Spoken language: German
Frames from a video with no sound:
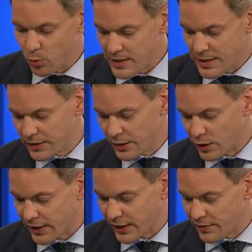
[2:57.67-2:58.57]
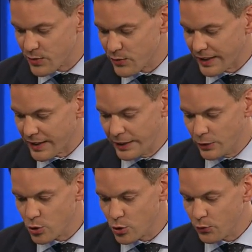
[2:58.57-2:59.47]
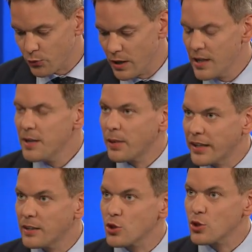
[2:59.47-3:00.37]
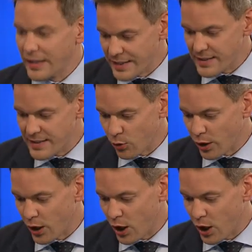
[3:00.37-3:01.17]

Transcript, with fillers: Bundesland in Nordrhein-Westfalen. Kinos dürfen bei Ihnen schon nächste Woche